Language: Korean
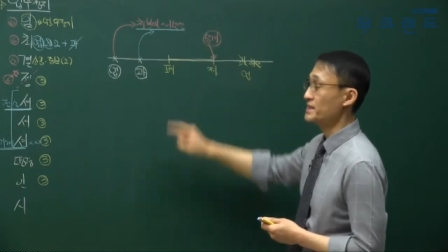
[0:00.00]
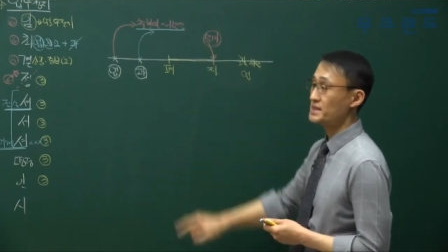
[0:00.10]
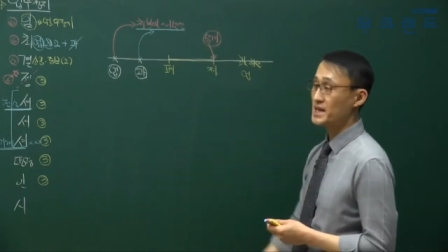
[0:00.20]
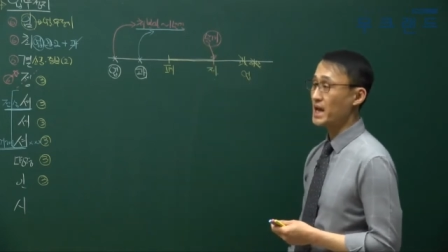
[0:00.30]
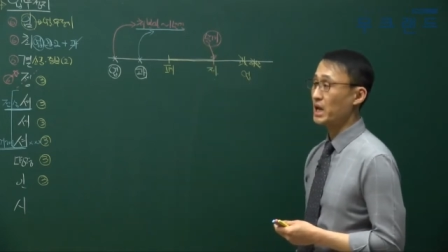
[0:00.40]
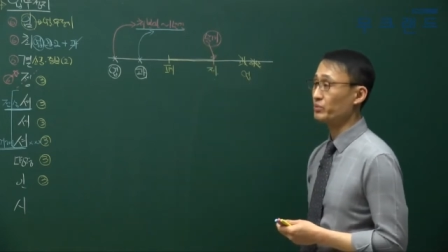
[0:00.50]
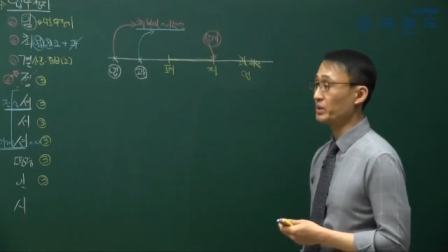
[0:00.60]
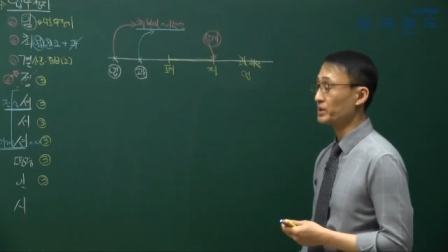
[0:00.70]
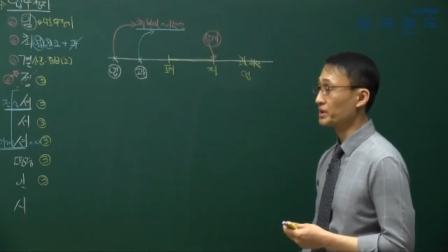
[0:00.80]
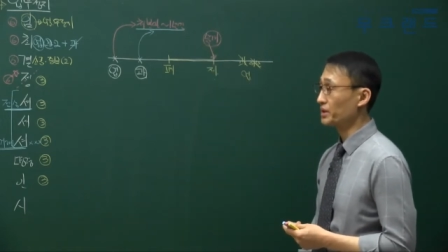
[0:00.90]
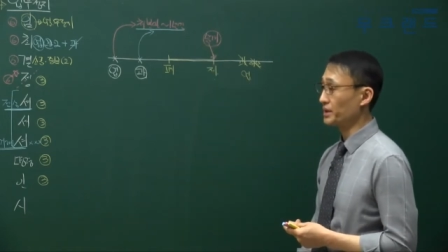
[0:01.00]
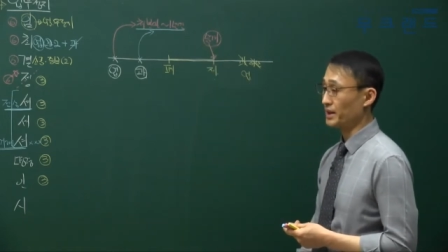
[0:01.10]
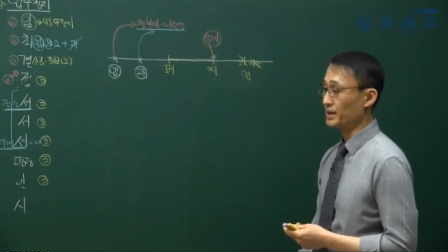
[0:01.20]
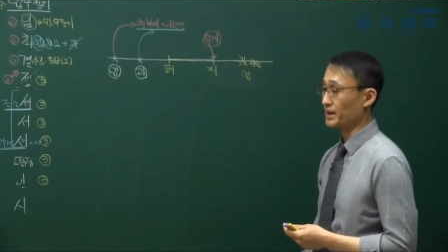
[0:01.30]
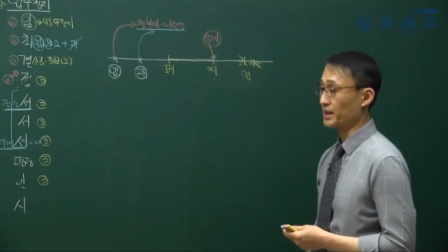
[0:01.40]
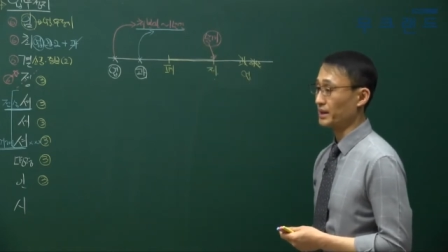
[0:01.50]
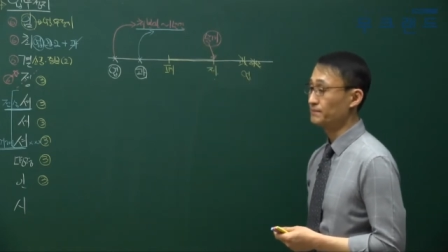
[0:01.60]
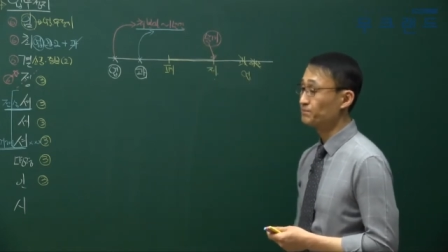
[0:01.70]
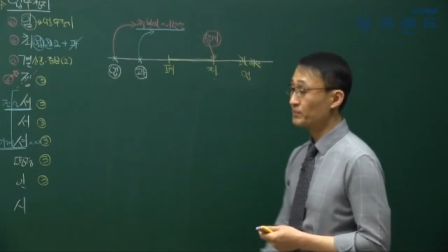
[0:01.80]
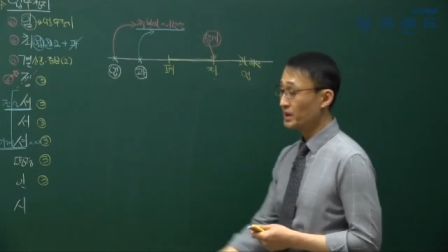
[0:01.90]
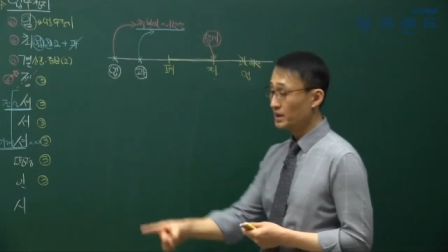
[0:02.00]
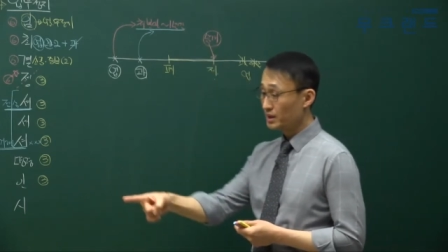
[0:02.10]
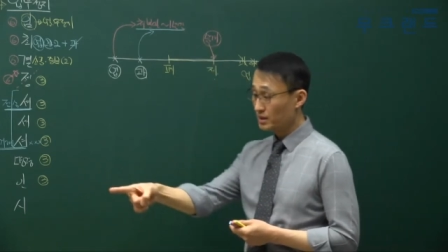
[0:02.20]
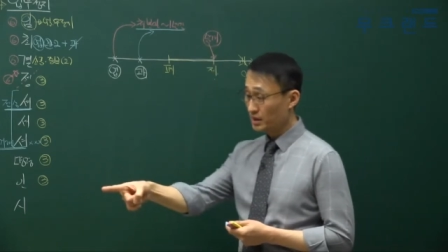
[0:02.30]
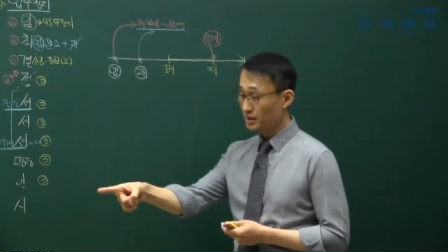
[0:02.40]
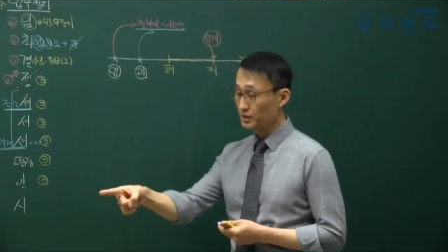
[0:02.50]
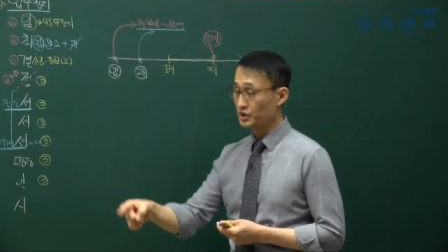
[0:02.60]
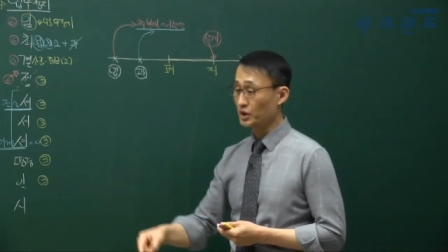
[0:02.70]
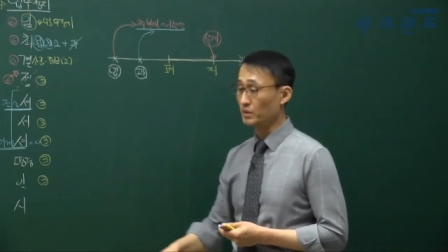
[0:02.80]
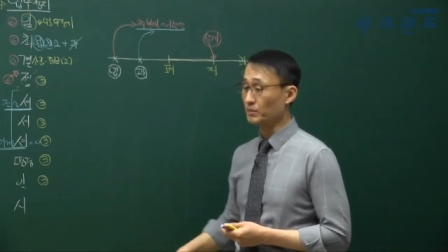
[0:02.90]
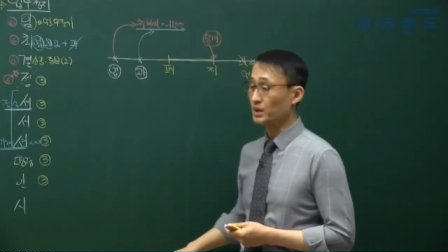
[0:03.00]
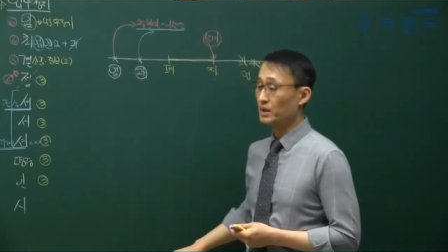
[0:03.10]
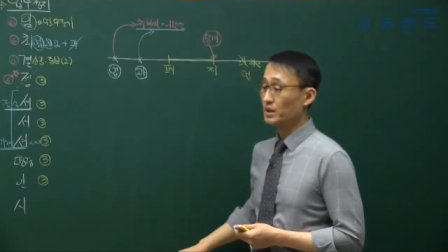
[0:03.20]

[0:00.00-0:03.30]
재분일부터 1년간. 거기 있는 것처럼